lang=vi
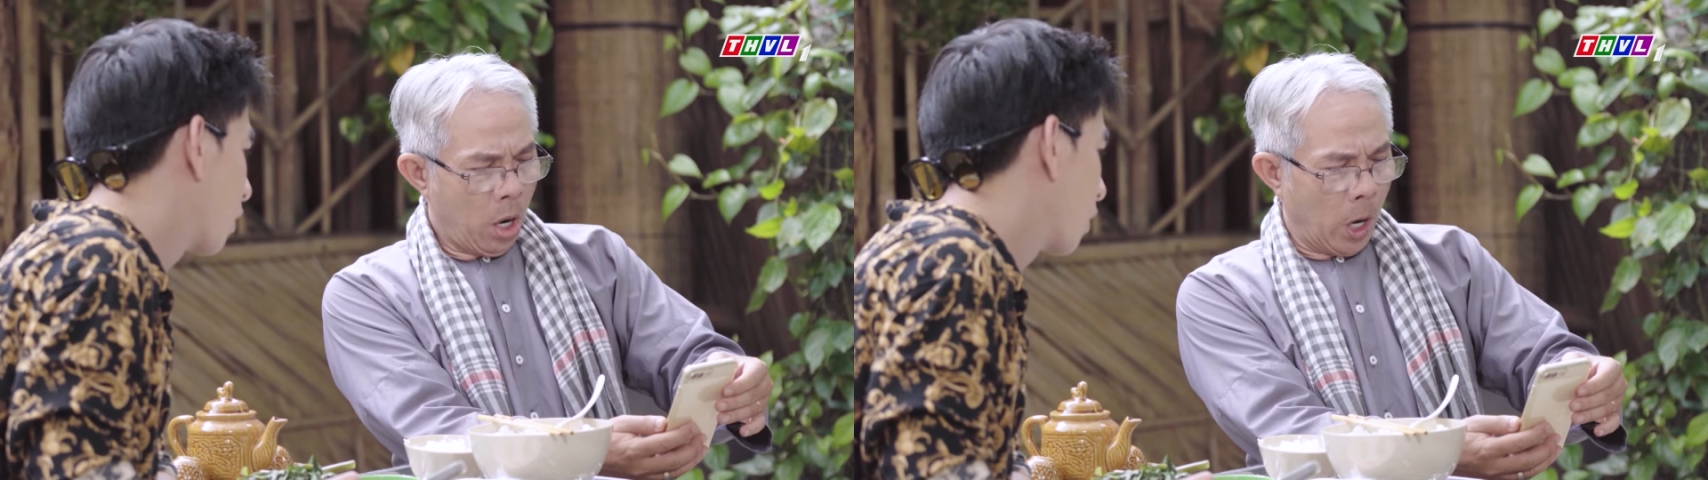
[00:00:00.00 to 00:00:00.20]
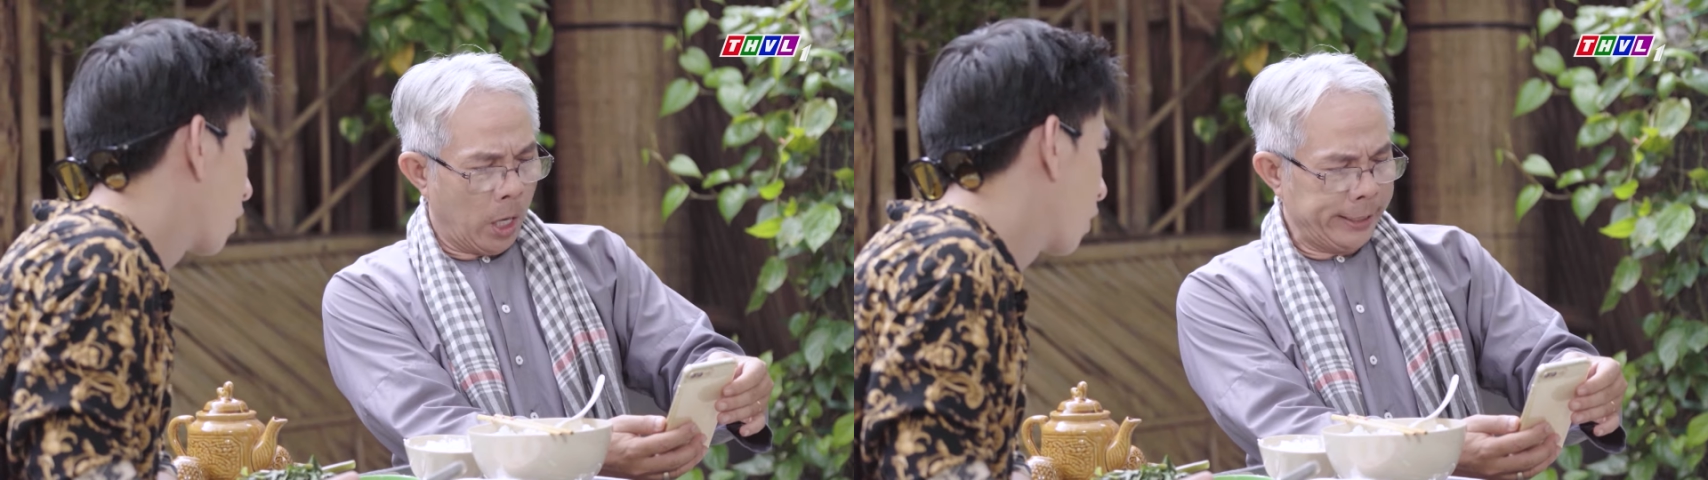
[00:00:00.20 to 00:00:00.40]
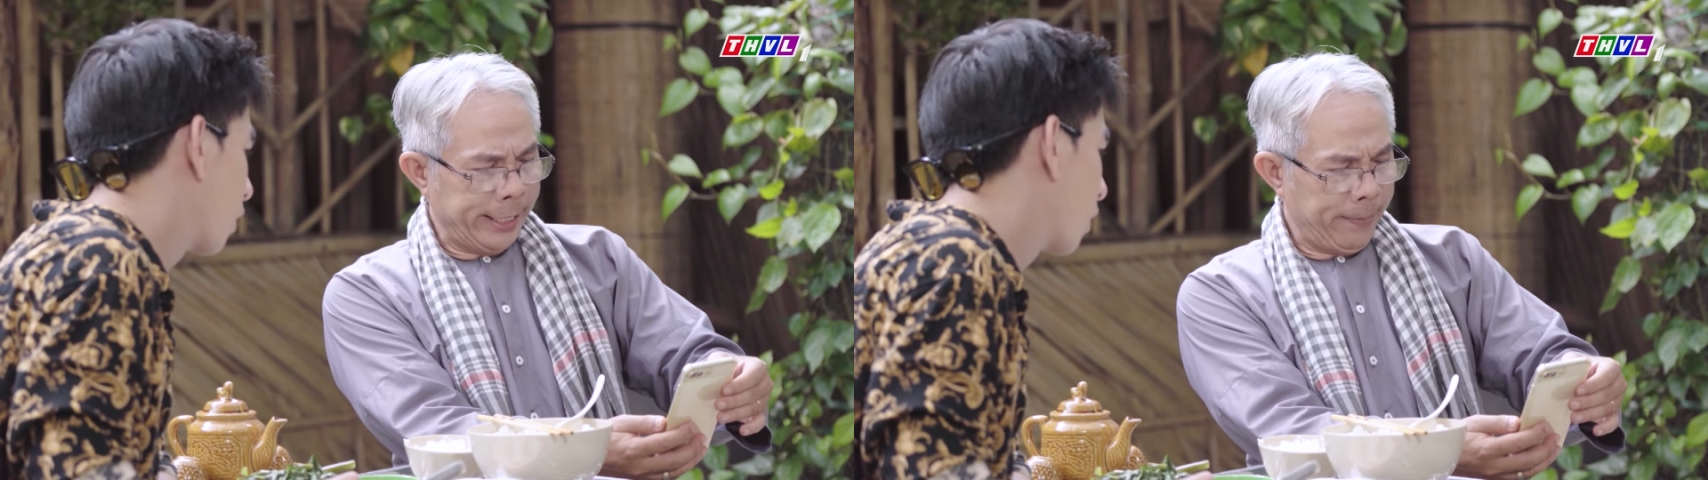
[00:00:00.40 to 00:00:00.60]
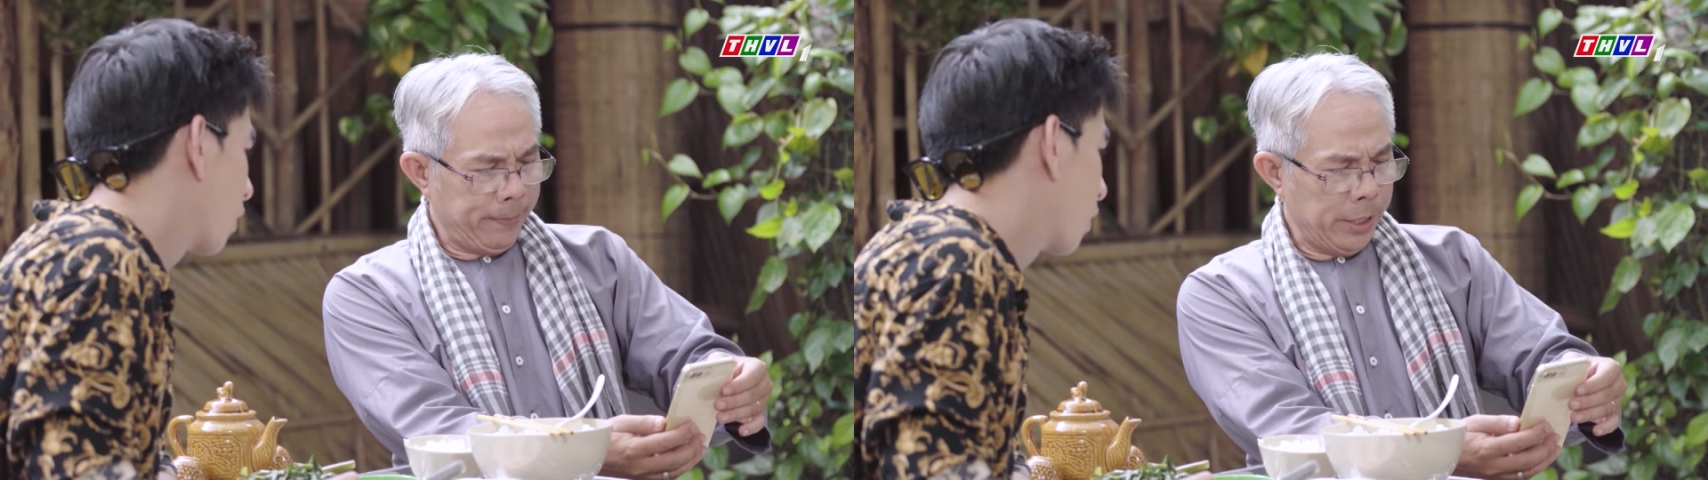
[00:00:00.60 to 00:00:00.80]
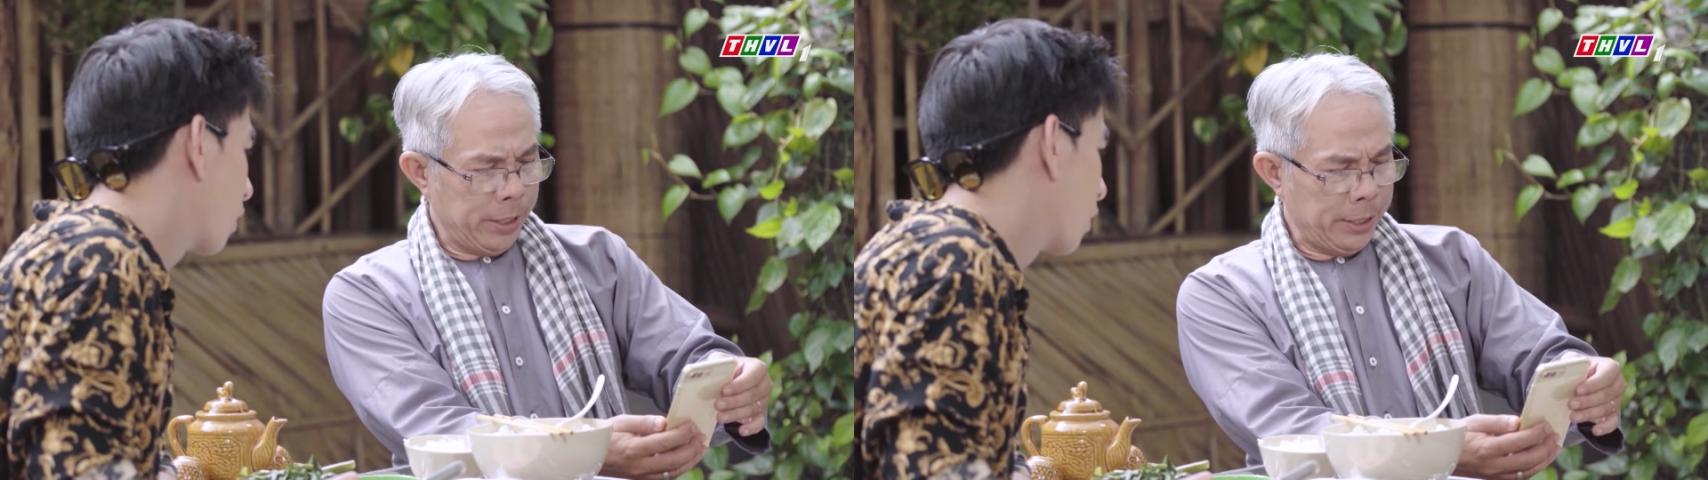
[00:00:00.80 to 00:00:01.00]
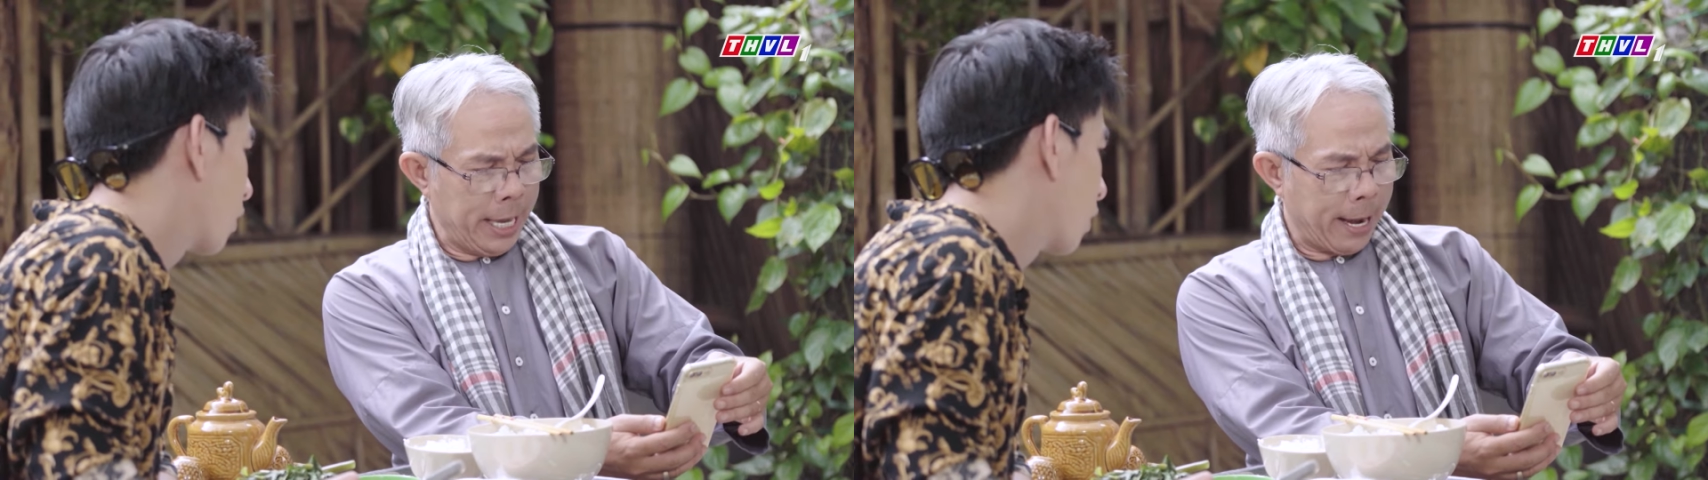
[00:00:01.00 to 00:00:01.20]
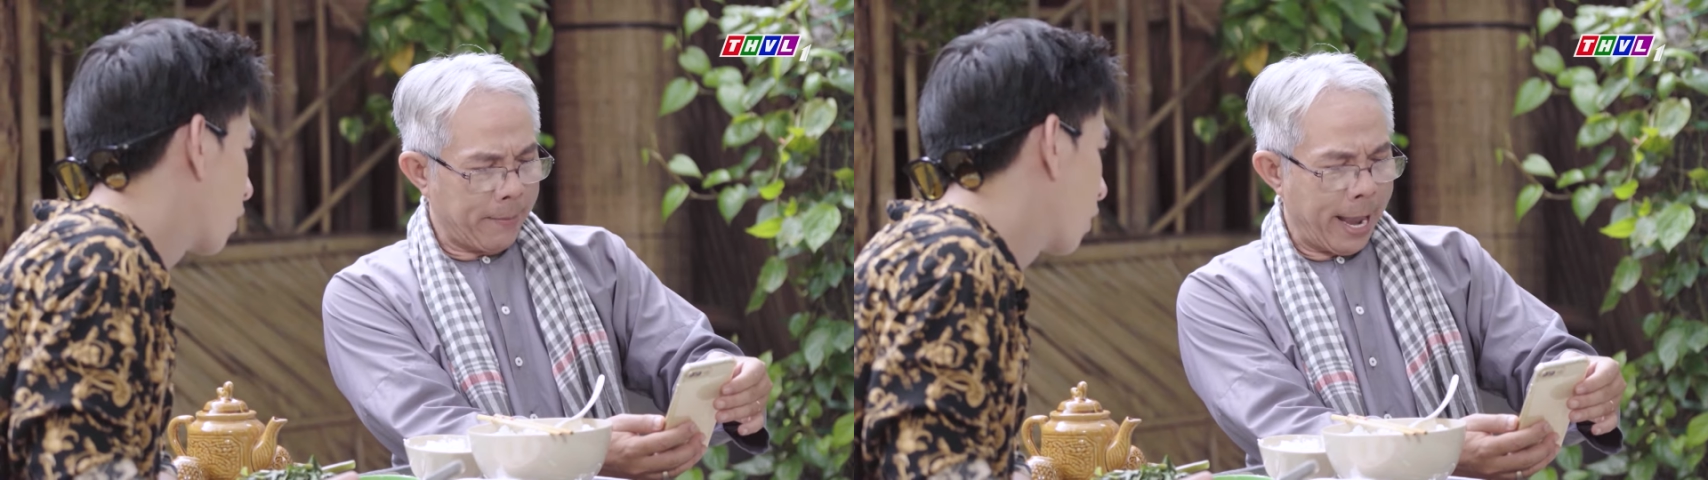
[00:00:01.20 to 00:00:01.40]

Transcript: họ xem như vàng